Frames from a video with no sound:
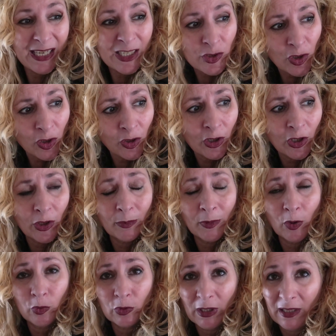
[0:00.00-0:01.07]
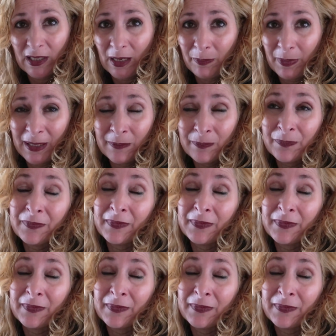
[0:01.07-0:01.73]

Eso es lo que no me gusta de Apple,